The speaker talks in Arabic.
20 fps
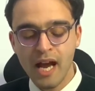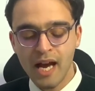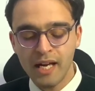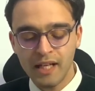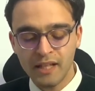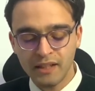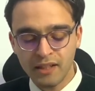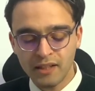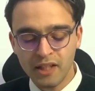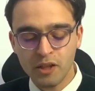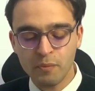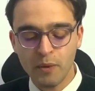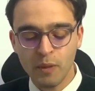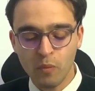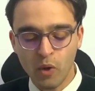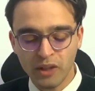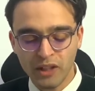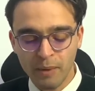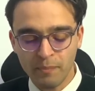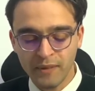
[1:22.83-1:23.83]
التي تشمل
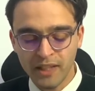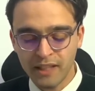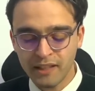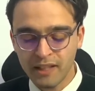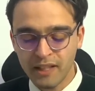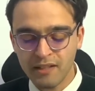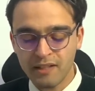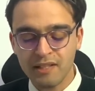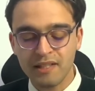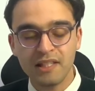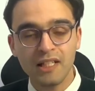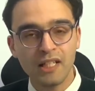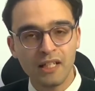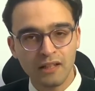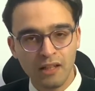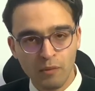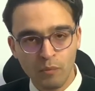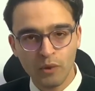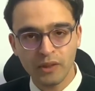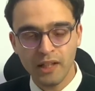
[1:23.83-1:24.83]
معتمدي إدراج
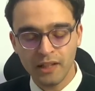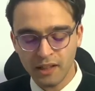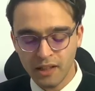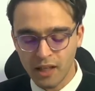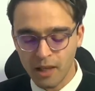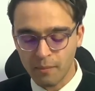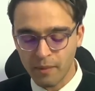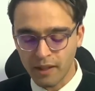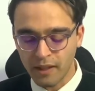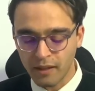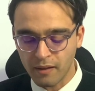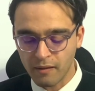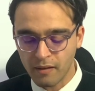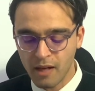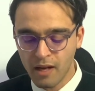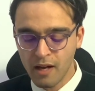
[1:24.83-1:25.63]
ستيلة المدة النيابية